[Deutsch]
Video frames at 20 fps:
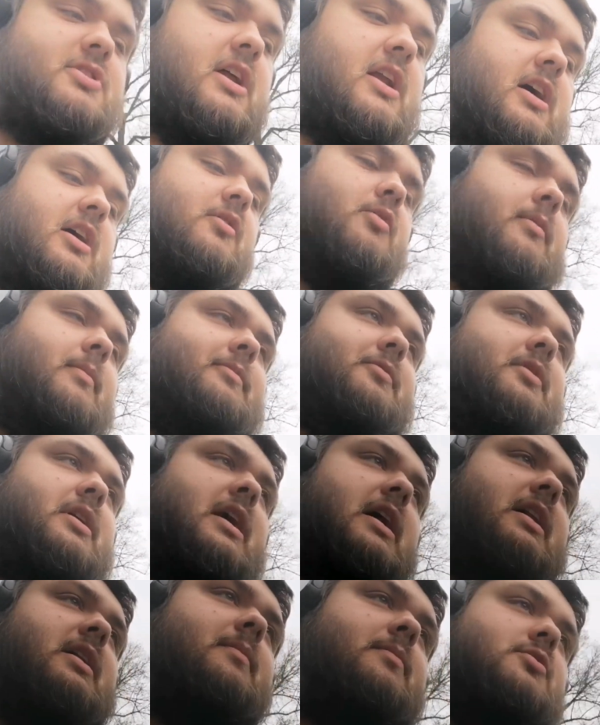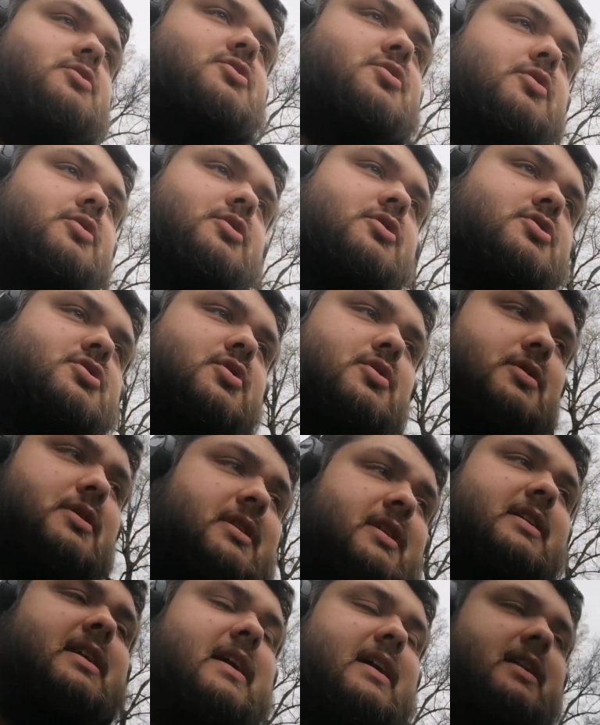schnell Akku, aber so eine halbe Stunde,
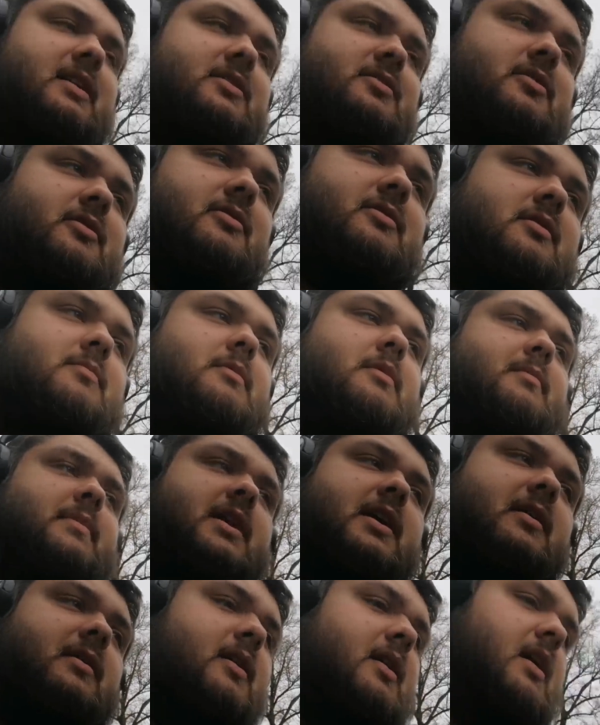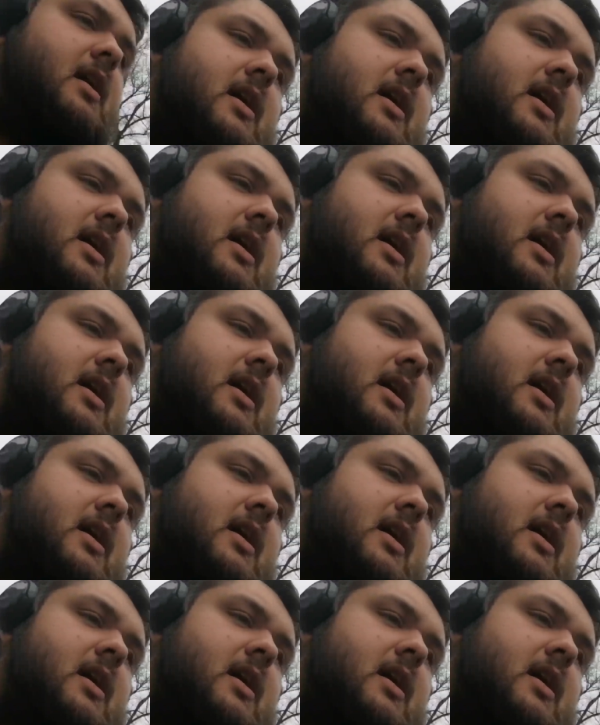Stunde geht eigentlich trotzdem immer.